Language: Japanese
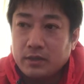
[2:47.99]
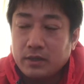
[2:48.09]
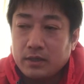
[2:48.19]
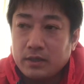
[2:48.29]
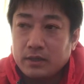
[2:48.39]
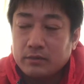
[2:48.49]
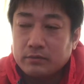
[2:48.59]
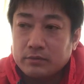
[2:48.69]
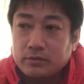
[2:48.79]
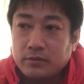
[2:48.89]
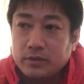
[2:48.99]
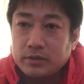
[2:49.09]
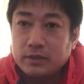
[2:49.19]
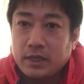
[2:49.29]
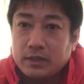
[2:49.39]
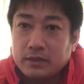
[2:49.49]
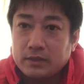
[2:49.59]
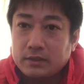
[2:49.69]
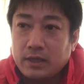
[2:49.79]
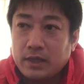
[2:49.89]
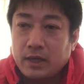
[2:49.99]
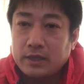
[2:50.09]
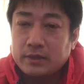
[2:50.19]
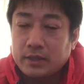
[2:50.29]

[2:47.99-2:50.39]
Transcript: えー、とすごい 大, 大会